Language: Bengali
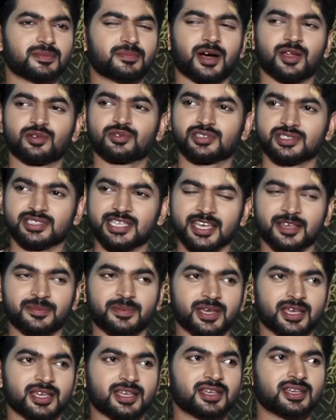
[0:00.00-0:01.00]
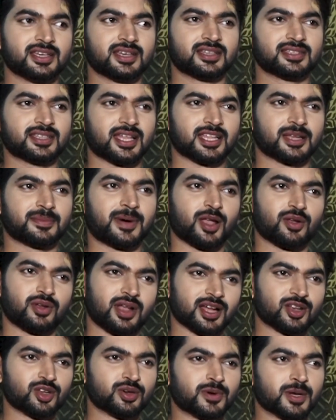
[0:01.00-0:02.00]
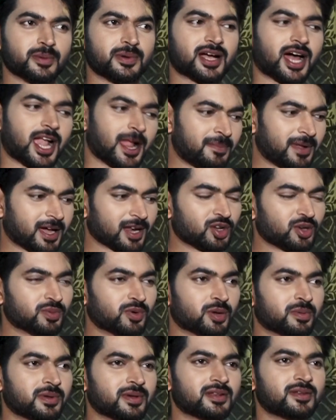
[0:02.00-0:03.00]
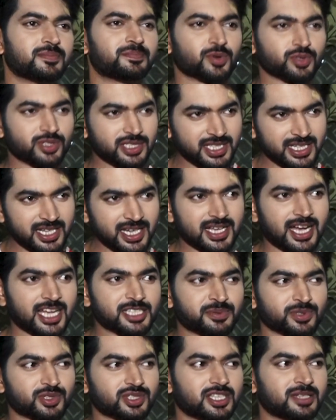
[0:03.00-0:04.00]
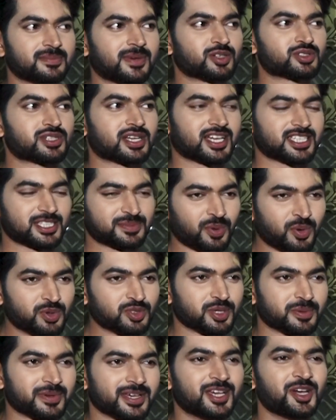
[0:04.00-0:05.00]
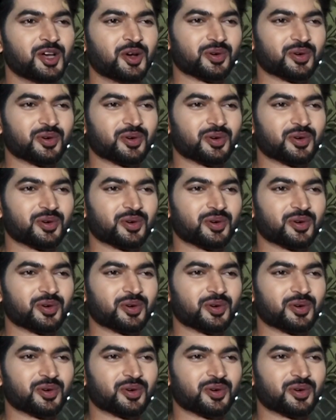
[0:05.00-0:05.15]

মানুষ দেখবে তাদের ভালো লাগলেও বলবে খারাপ লাগলেও বলবে প্রতিদিনের কাজ প্রতিদিন মানুষের কাছে পৌঁছবে